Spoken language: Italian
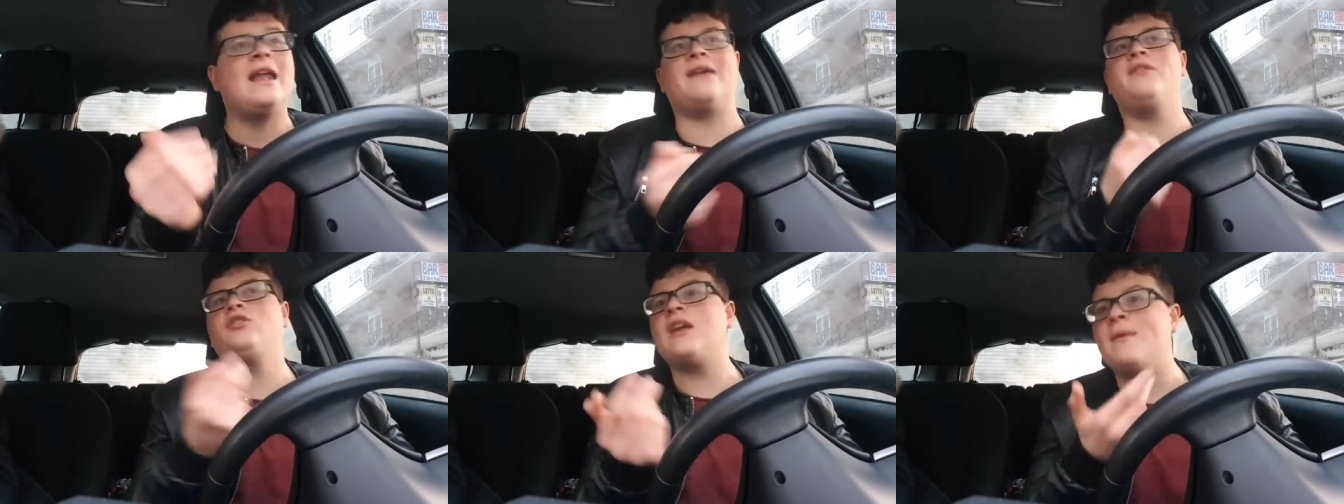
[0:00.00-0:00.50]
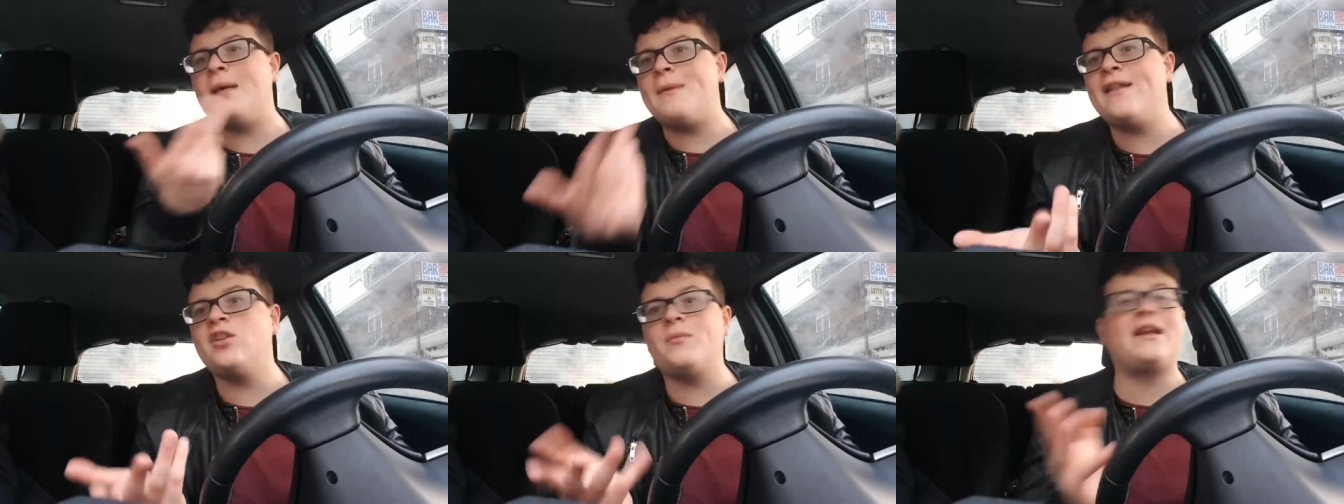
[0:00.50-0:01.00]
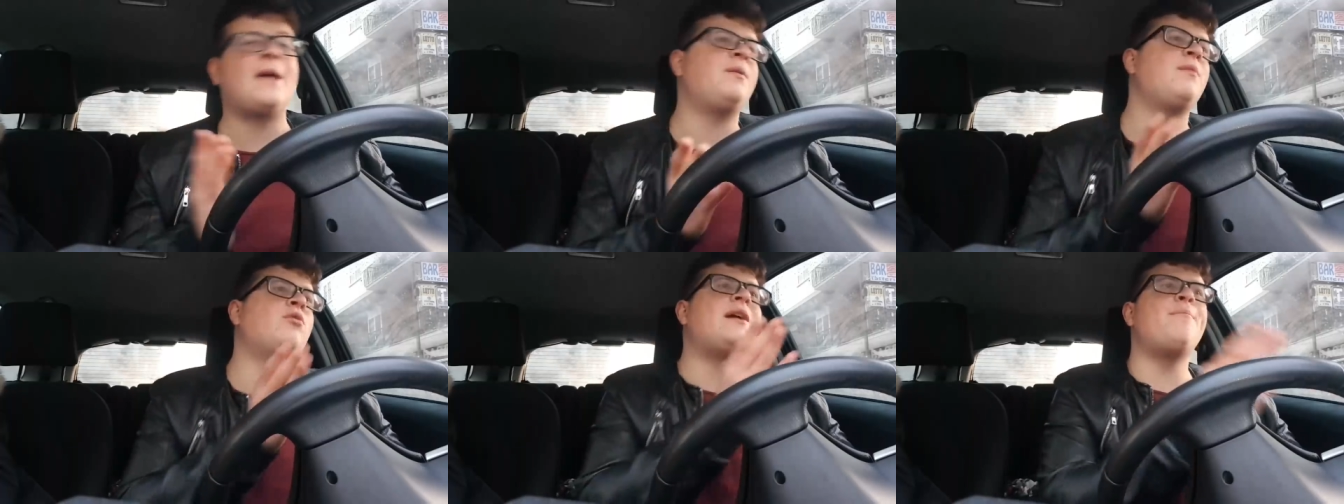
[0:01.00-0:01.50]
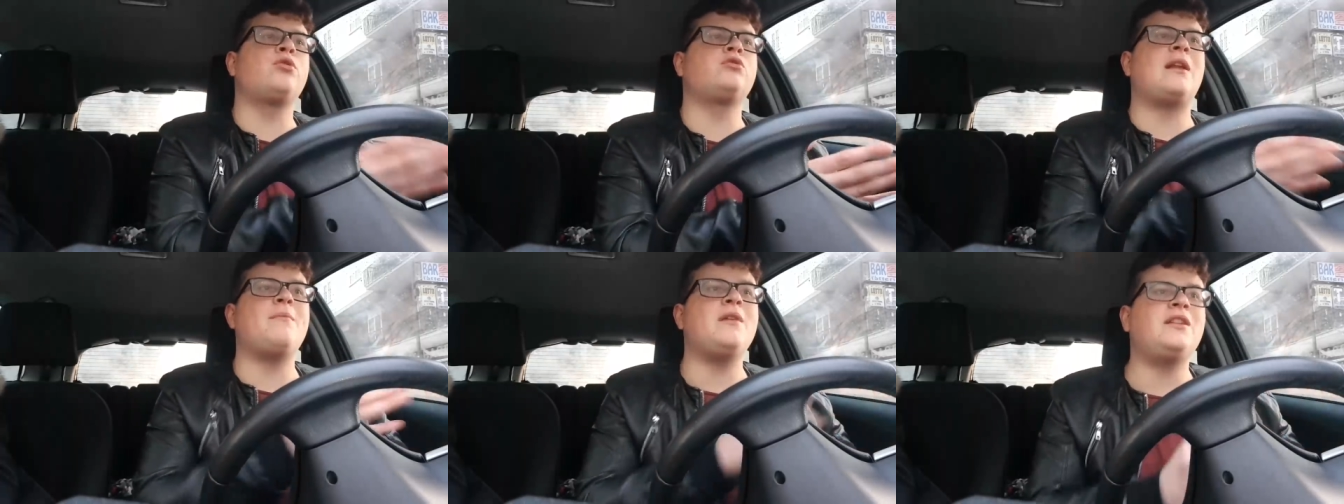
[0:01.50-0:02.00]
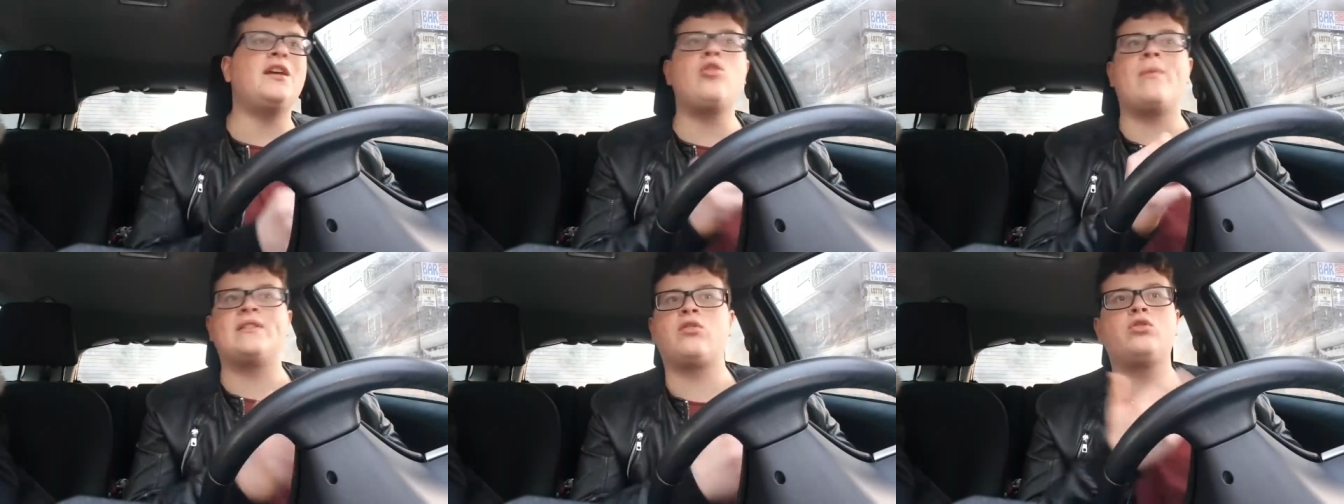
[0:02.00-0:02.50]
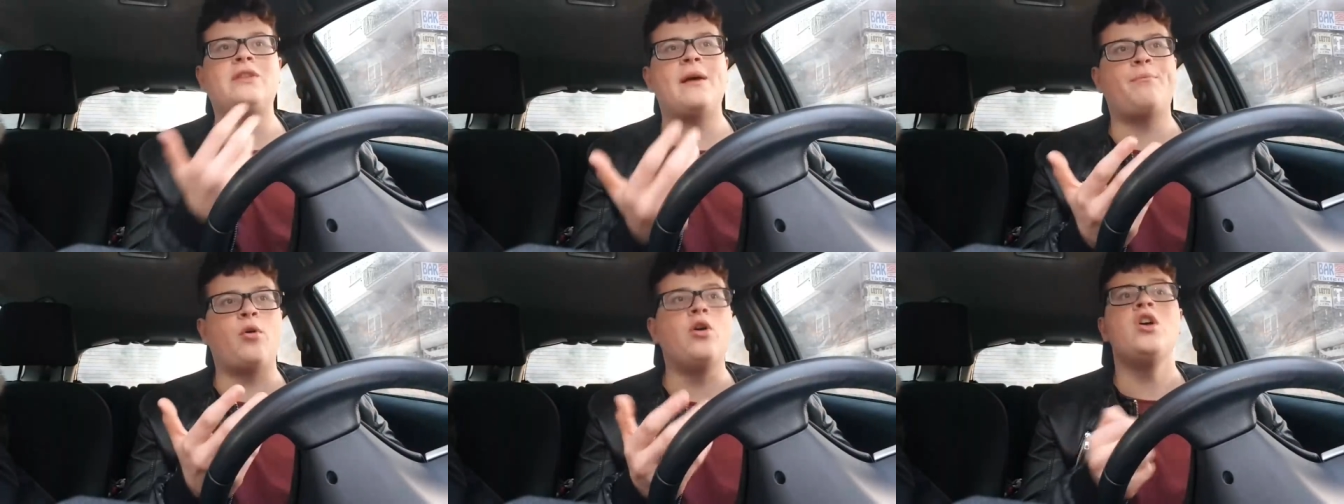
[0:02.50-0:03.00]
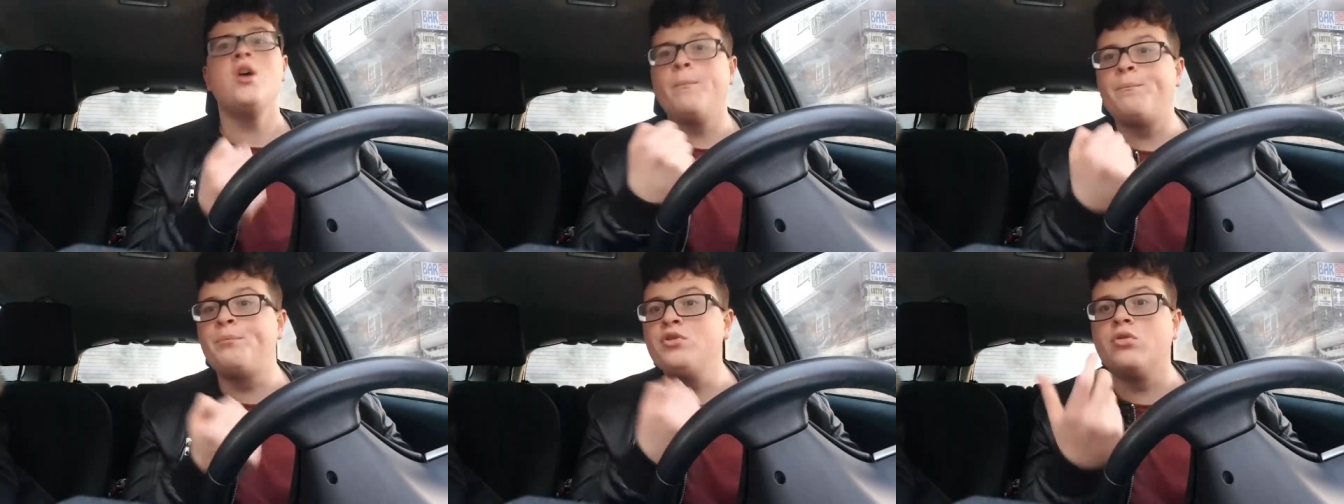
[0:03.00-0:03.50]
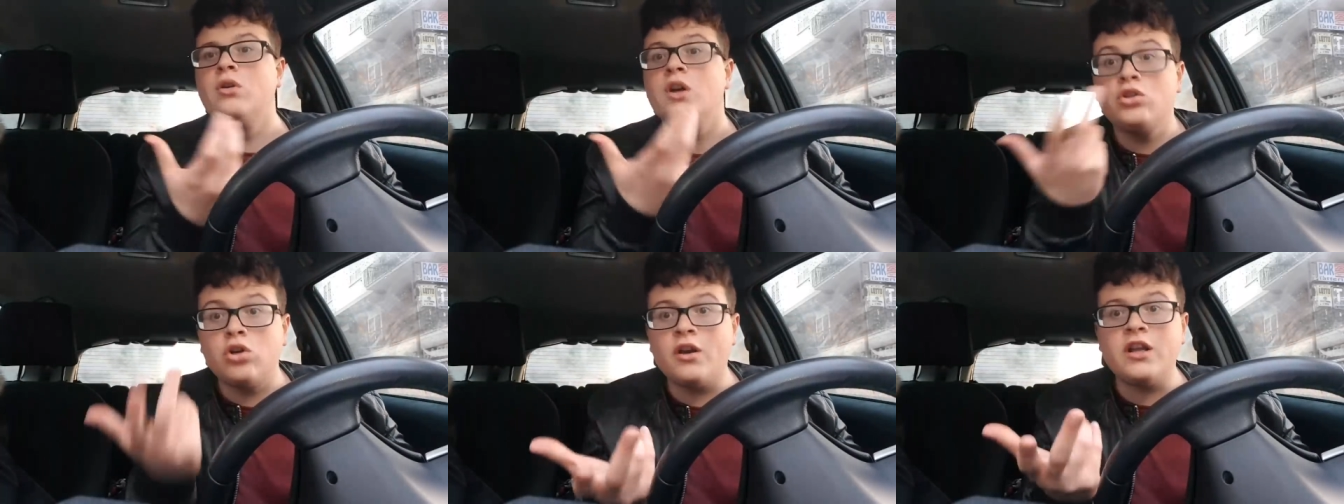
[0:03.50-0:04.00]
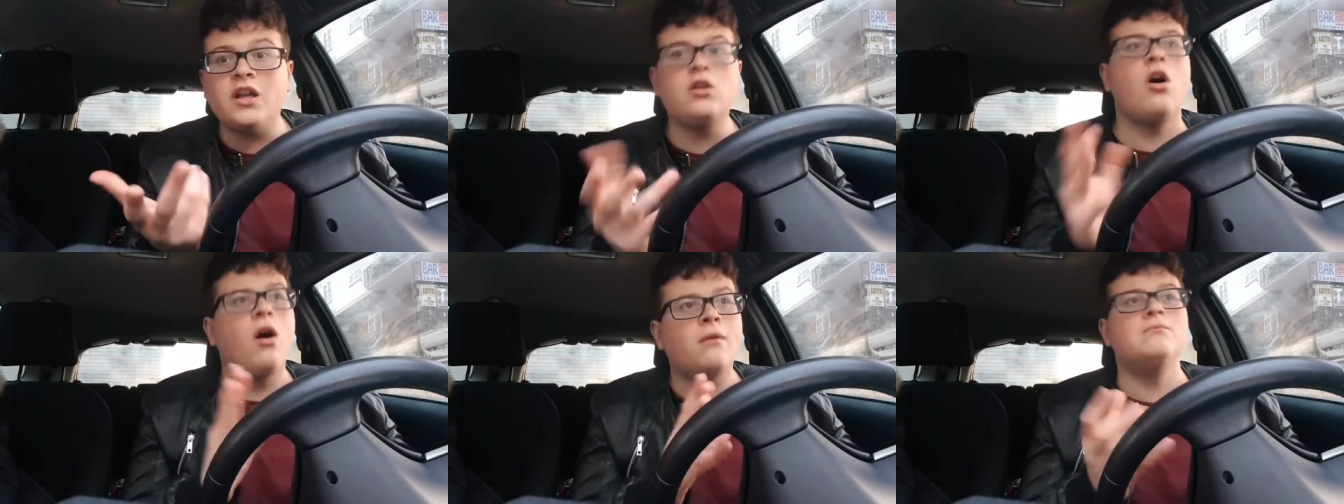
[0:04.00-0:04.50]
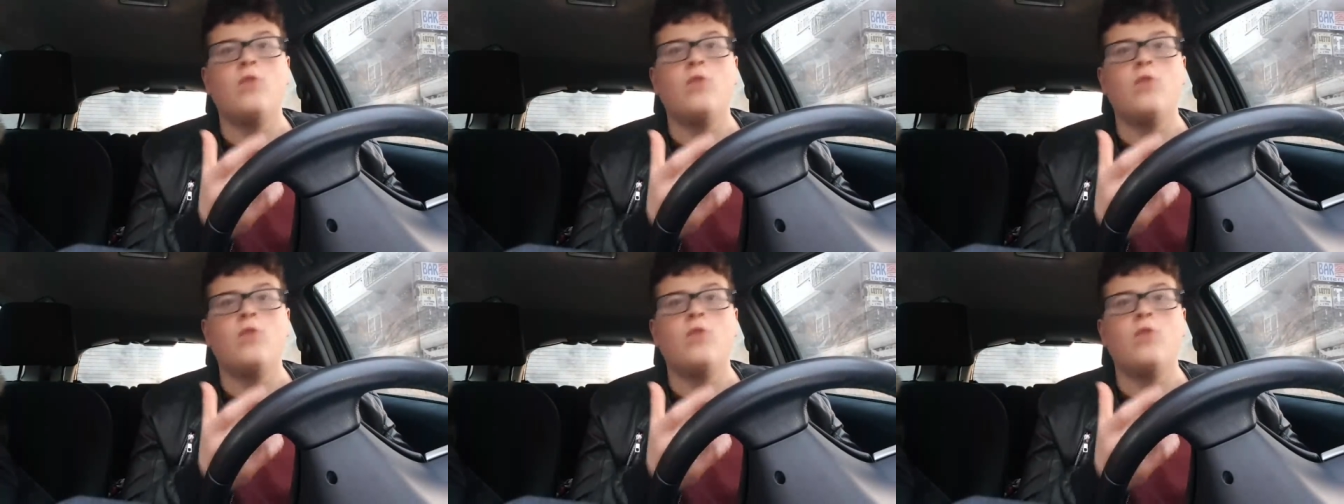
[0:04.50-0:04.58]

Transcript: la vittoria me la prendo perché primo tempo totalmente Roma, secondo tempo più Torino,